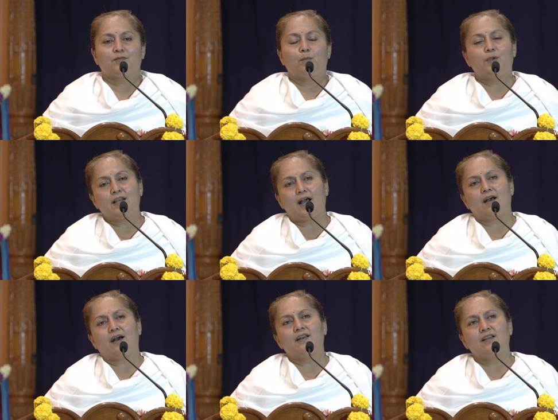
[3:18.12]
बिना
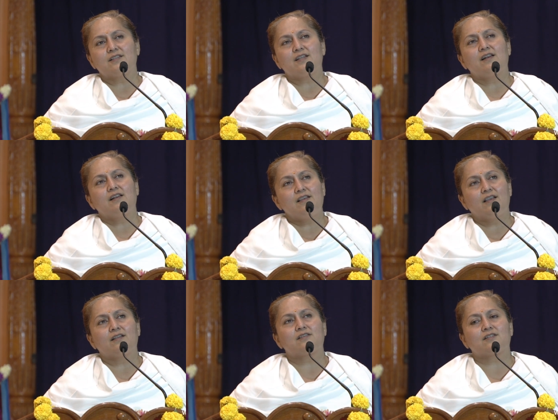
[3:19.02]
अन्न जल
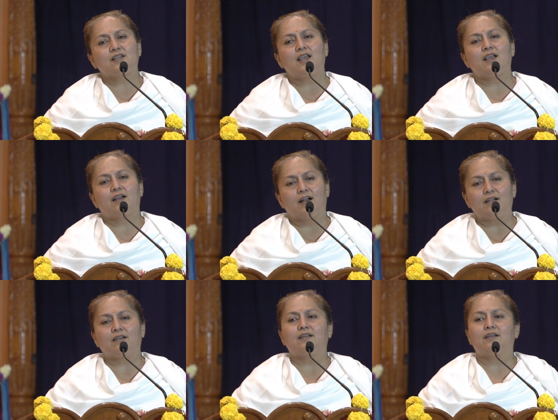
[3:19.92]
लिए छः
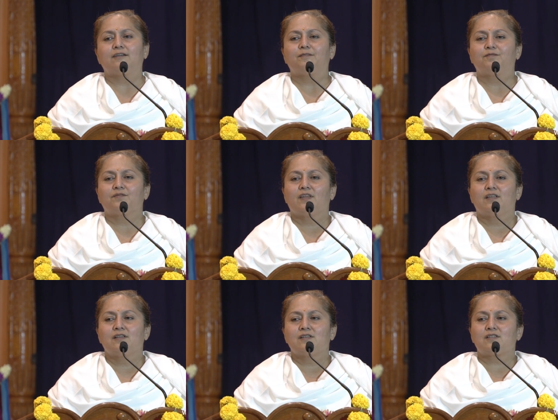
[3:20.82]
घंटे
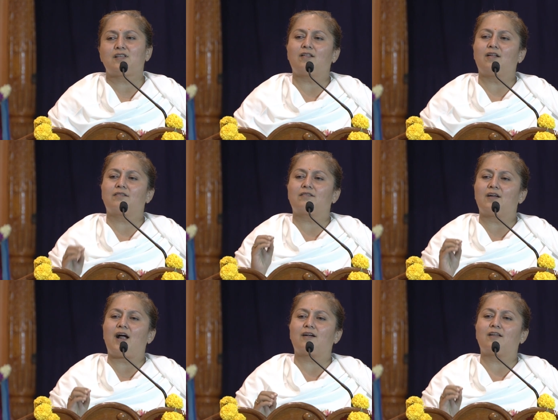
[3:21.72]
सतत
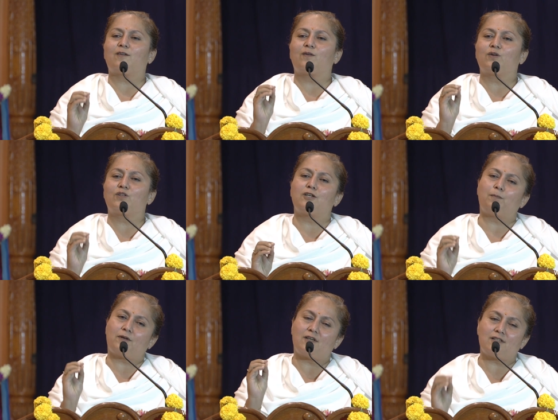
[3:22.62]
त्राटक और
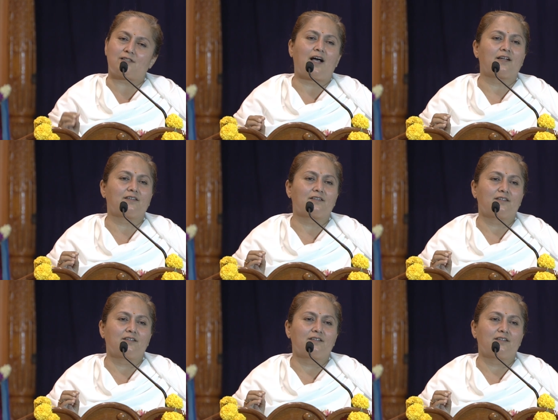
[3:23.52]
जप के साथ